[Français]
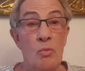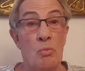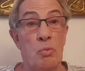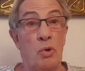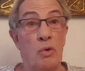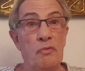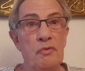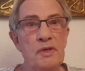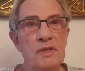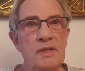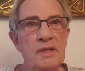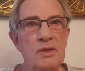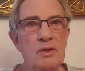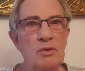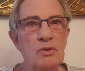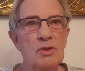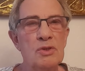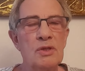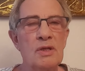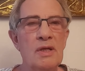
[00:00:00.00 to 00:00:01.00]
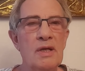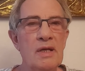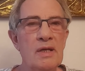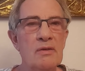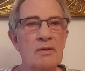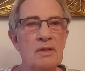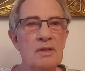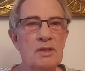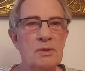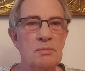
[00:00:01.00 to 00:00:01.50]
profiter du soleil
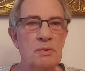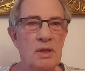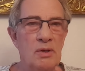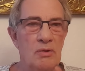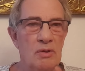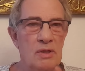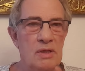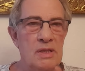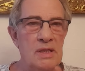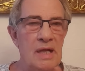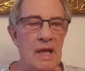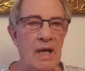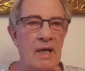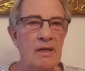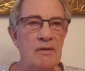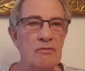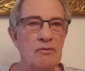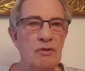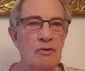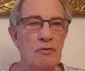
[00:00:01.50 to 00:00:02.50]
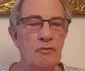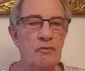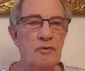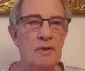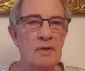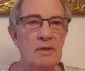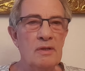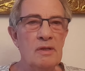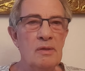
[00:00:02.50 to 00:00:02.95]
en espérant qu'il arrive enfin,